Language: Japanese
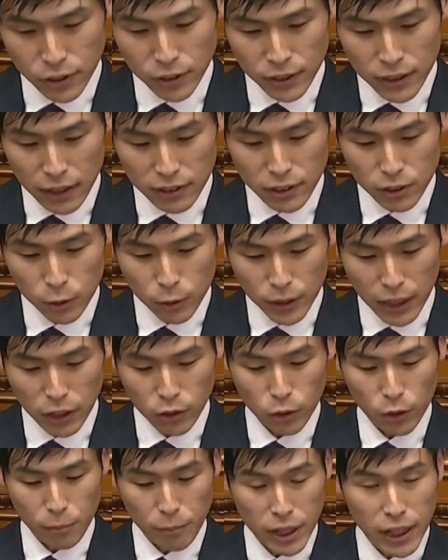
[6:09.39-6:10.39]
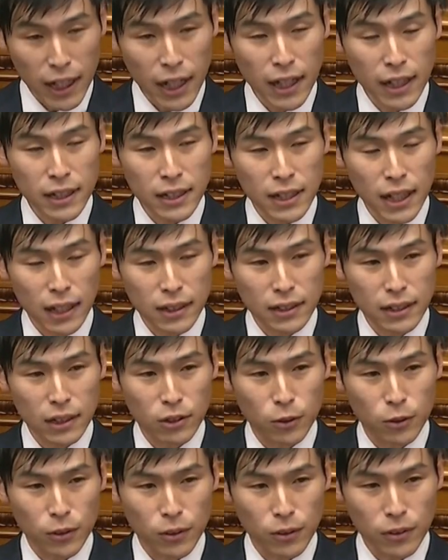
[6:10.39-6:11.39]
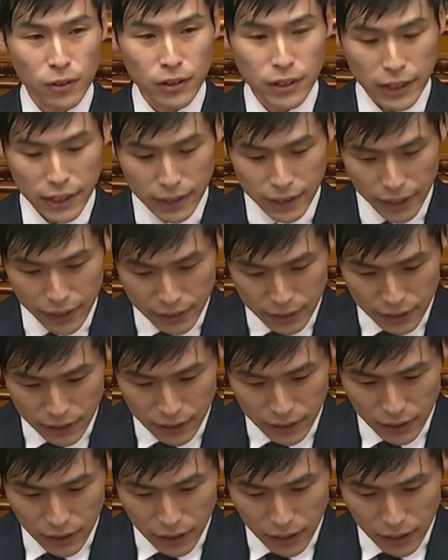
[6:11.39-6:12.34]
注約束などの見返りにあったと認定し、